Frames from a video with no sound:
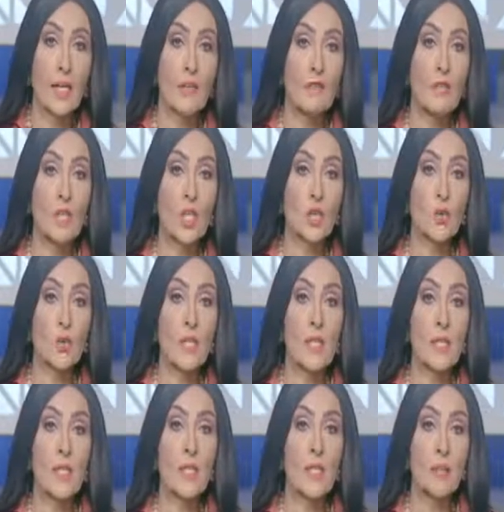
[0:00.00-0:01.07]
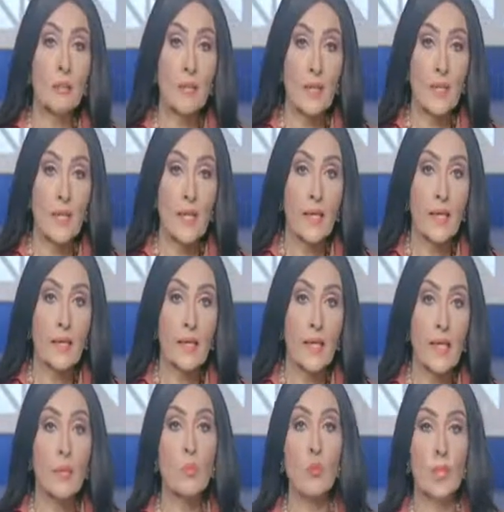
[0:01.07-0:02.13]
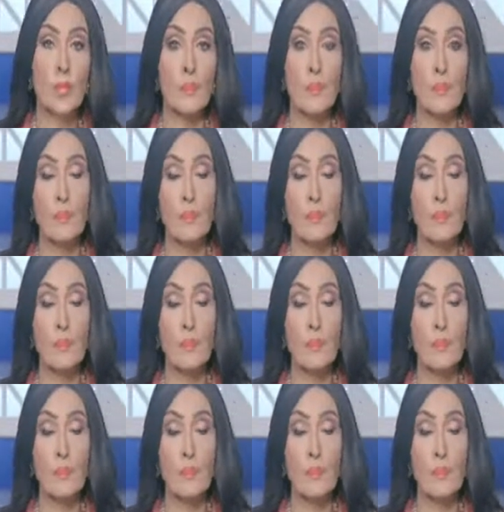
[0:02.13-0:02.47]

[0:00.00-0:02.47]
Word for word: في تطوير ميدان المنيب